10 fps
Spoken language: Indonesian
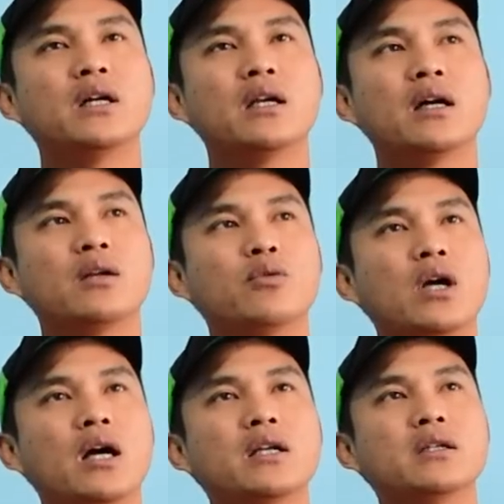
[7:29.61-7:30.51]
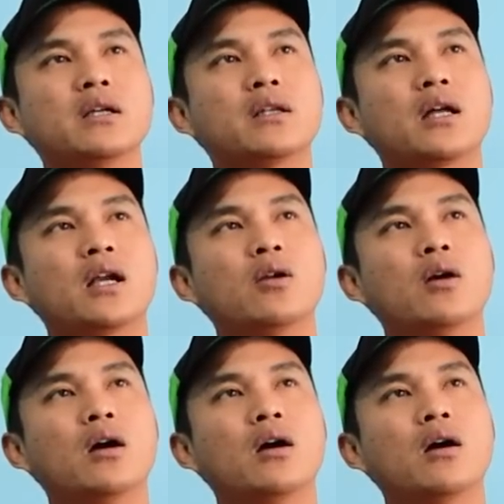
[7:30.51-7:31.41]
jalan udah ada sekitar
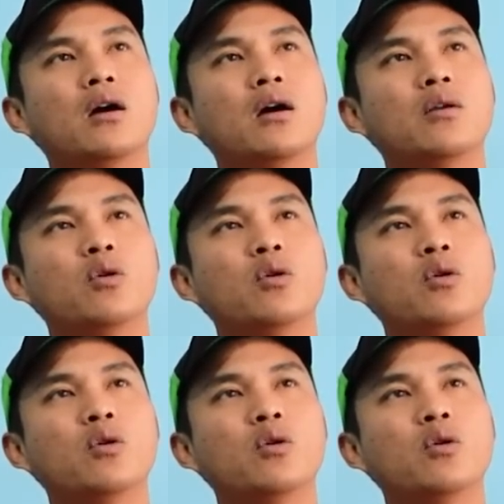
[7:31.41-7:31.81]
eh,